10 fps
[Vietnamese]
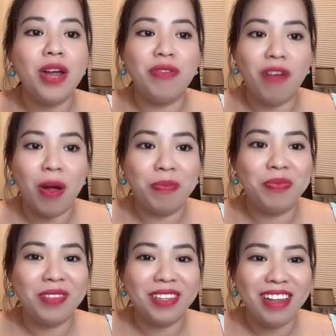phong
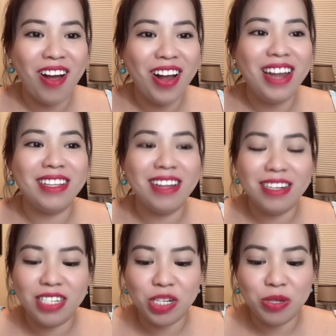Đó là thơ
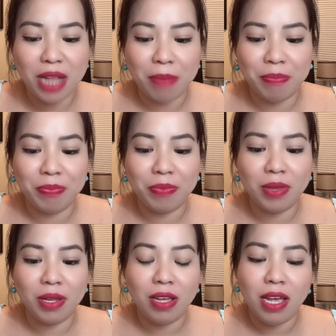sưu tầm
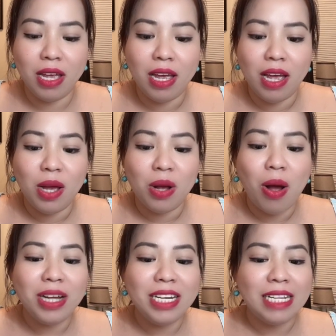
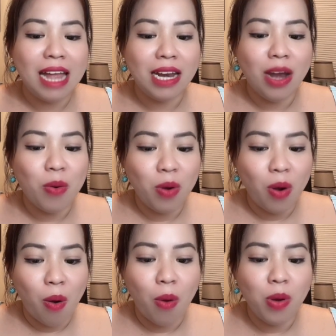con người ta đau
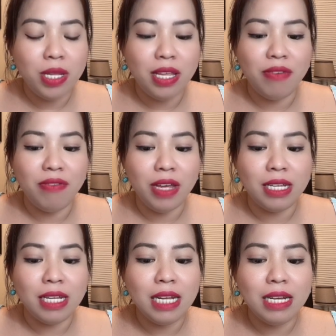khổ chỉ
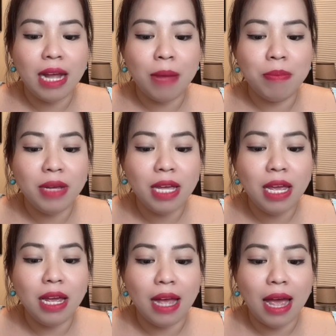vì thích ngắm
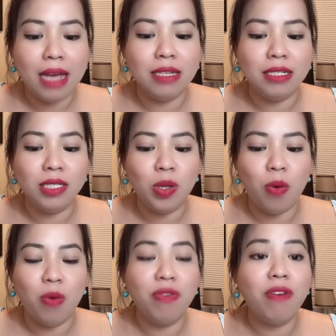nghía hay hưởng
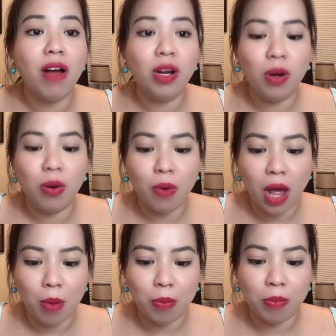thụ phấn lụa
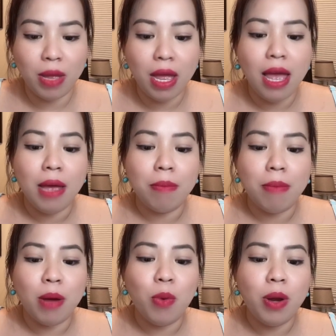hồng
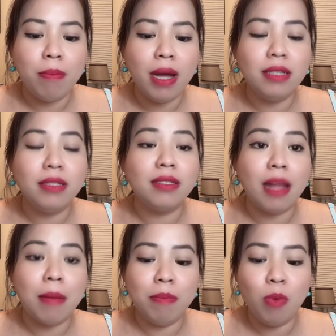mà quên mất
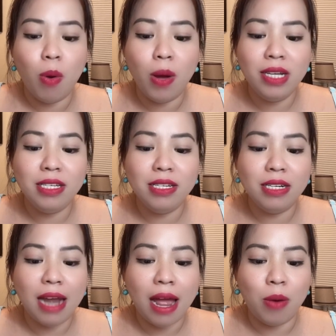tấm huân
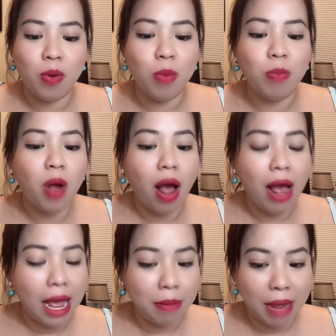chương nào cũng có
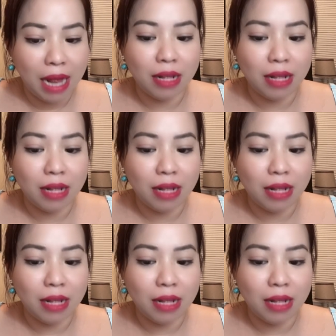hai mặt